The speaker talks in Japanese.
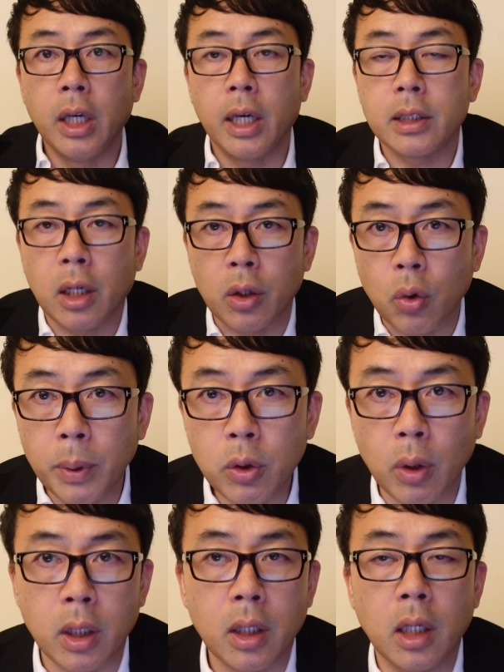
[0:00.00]
えー、さらに
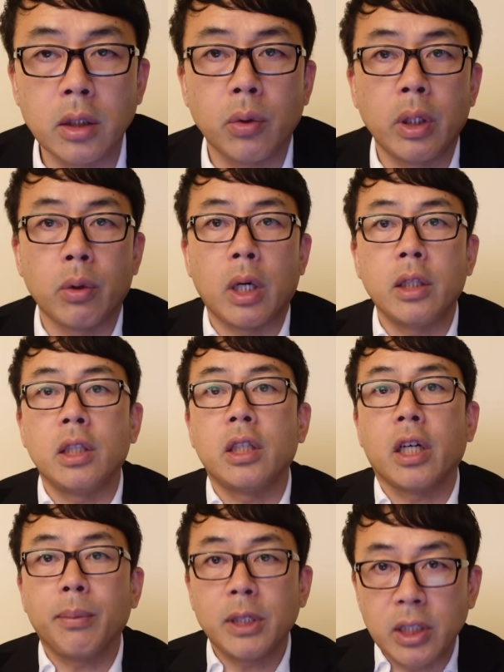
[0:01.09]
コメント欄に感想など書いていた
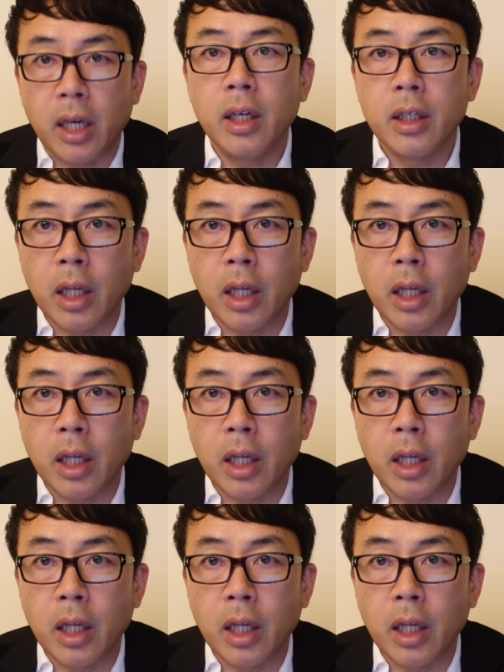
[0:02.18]
だきまして、